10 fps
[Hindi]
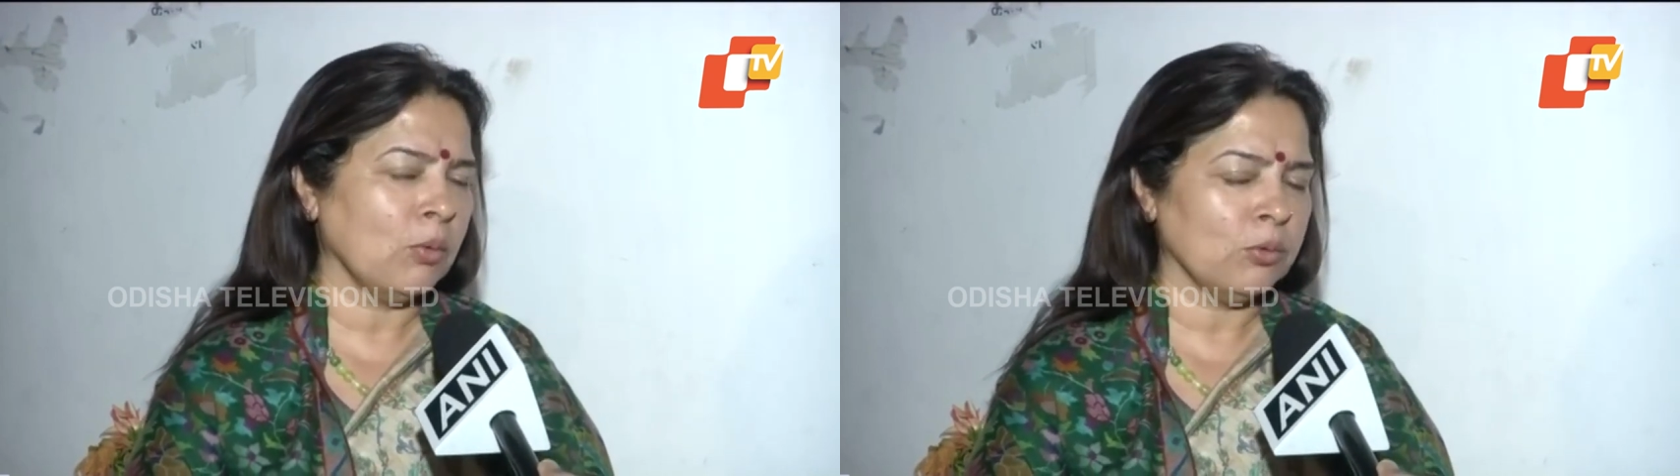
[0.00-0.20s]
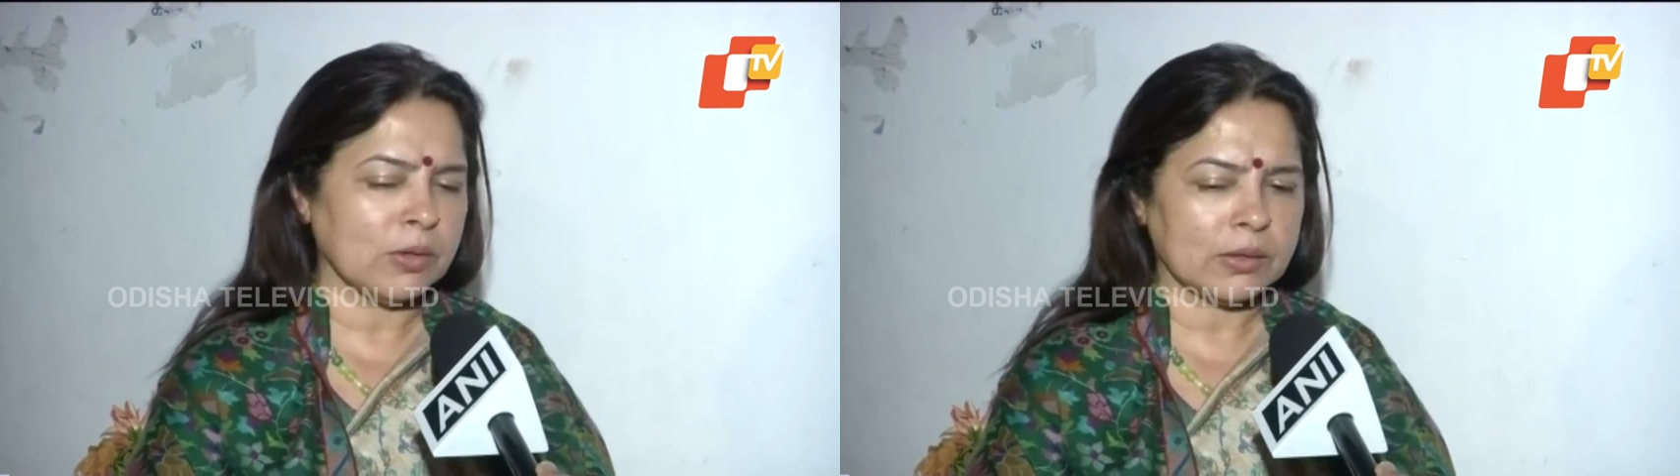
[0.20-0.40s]

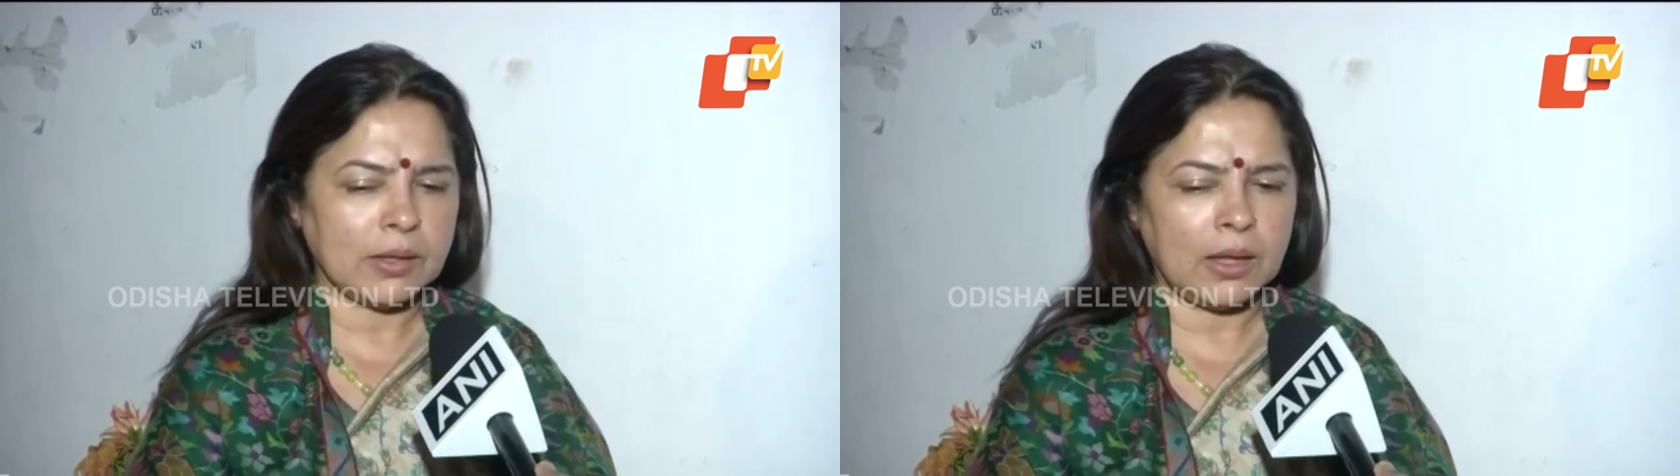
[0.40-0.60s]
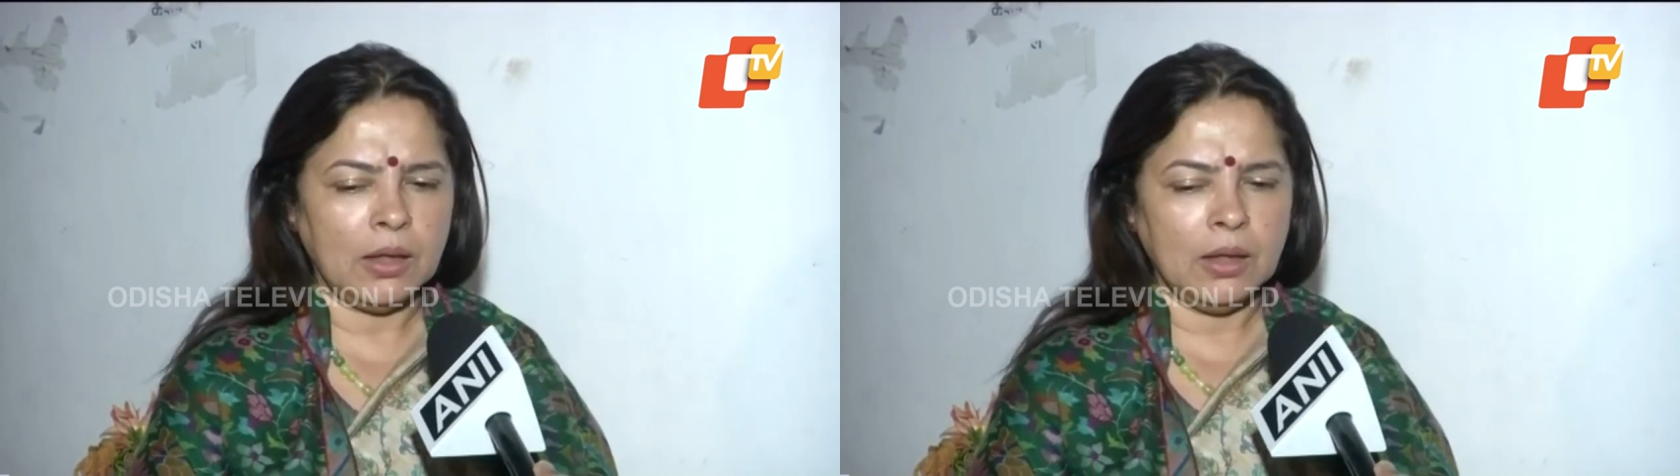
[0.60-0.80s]
हो
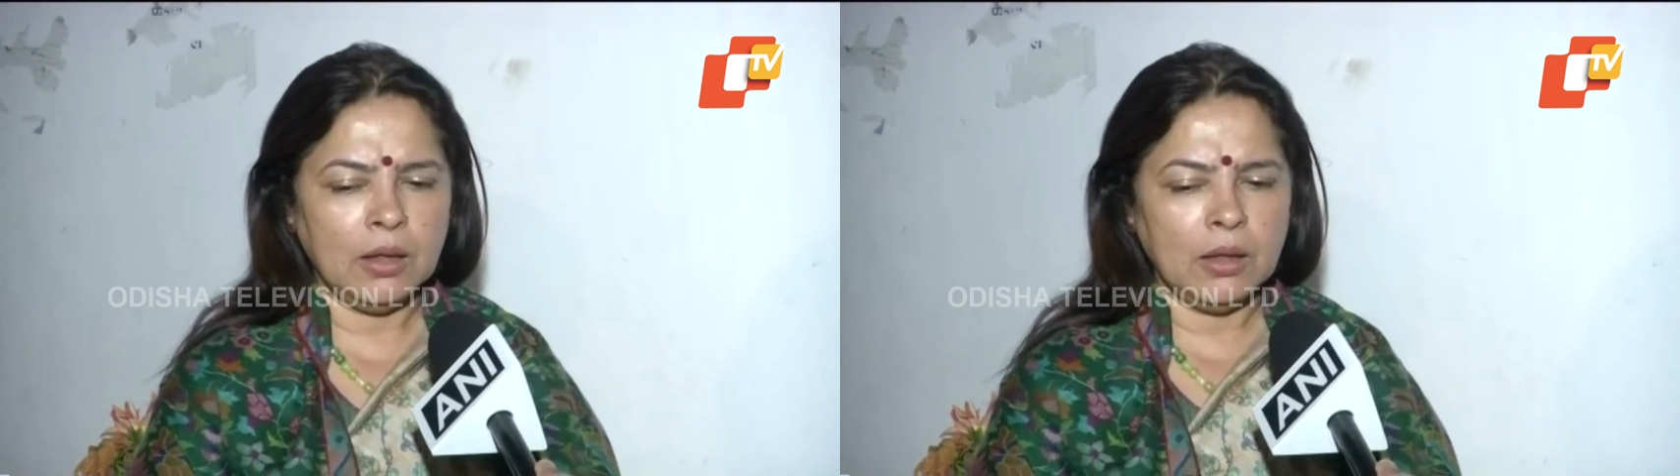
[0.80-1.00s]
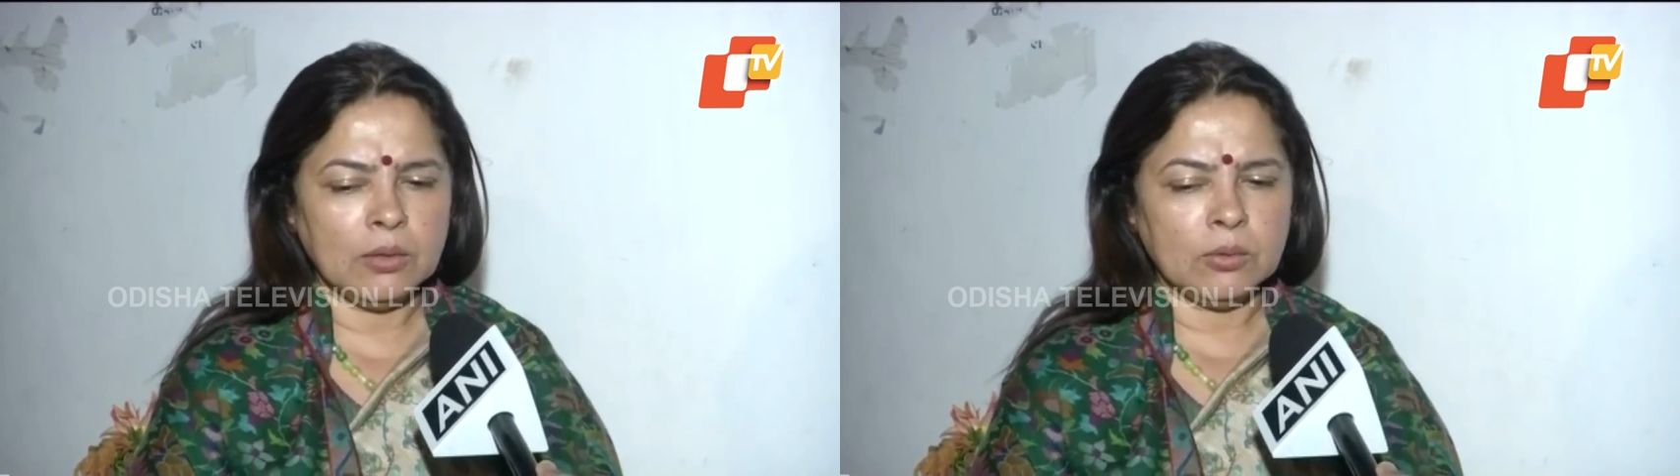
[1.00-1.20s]
सकता है
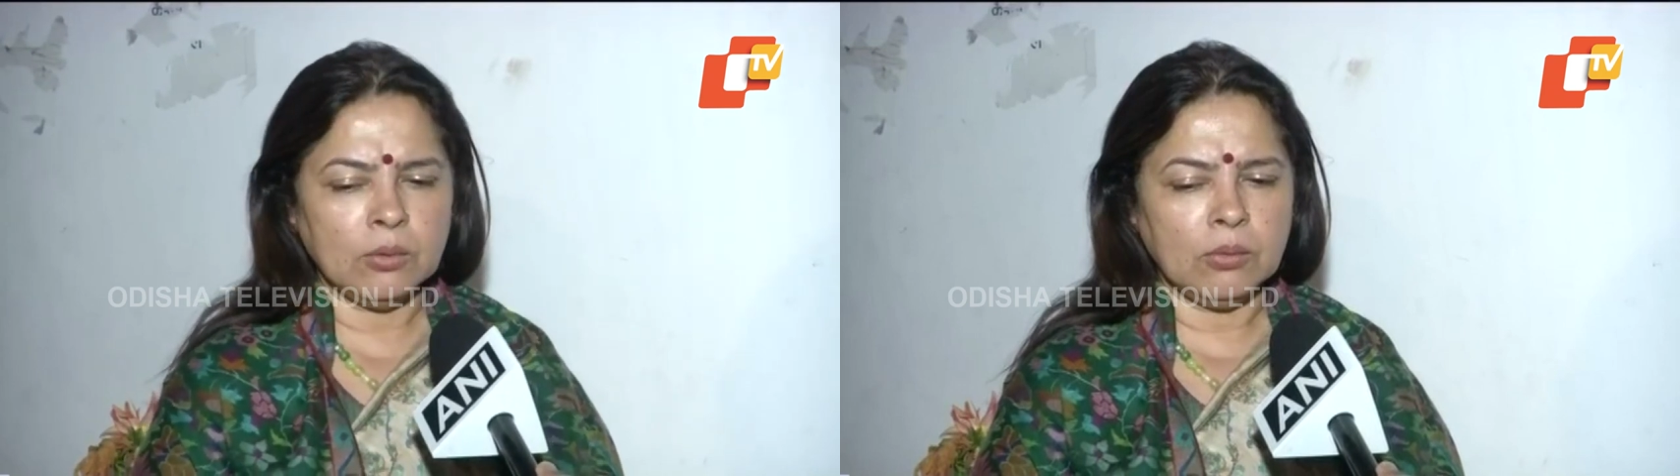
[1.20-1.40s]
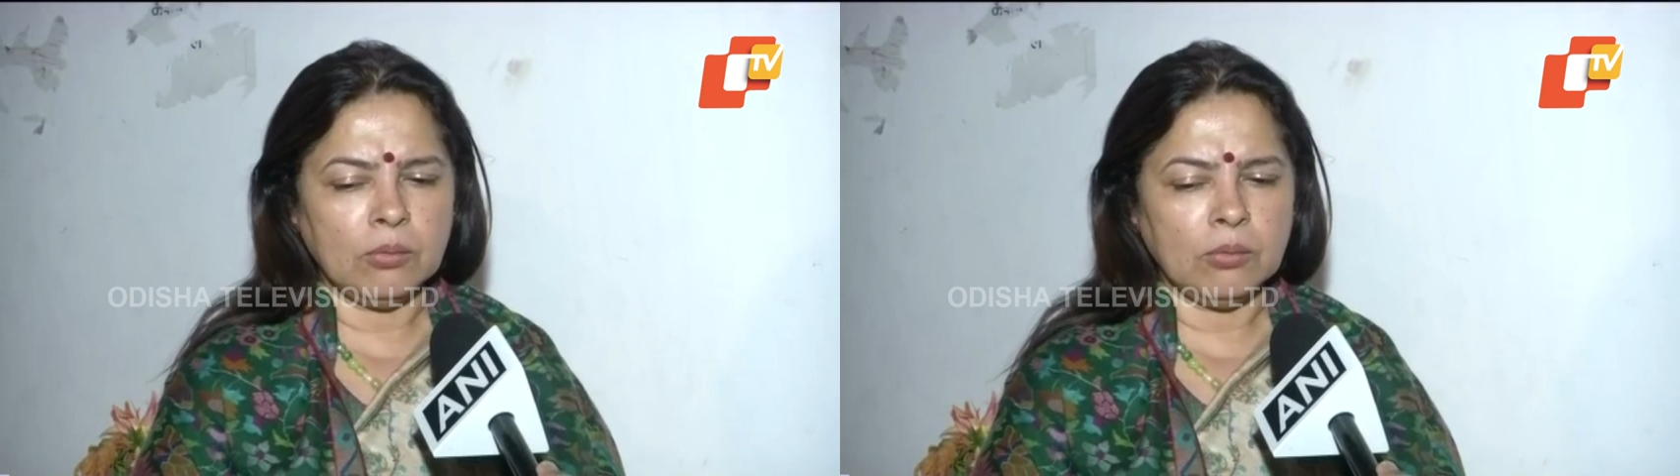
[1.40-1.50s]
तो